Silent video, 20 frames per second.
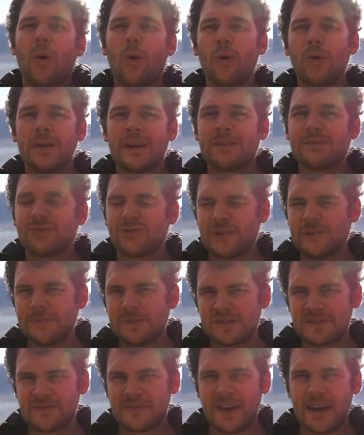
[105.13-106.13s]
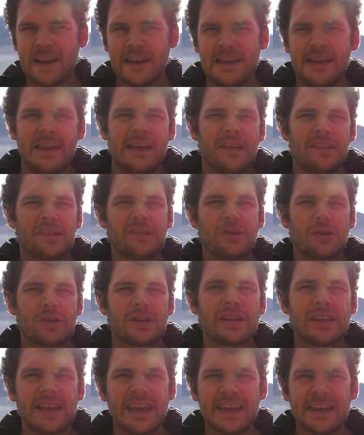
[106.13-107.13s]
Oder im schlimmsten Fall, sie
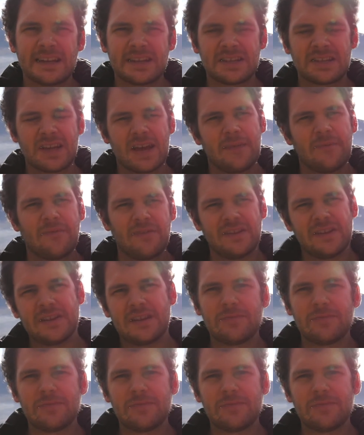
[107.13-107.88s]
können gegen dich kämpfen,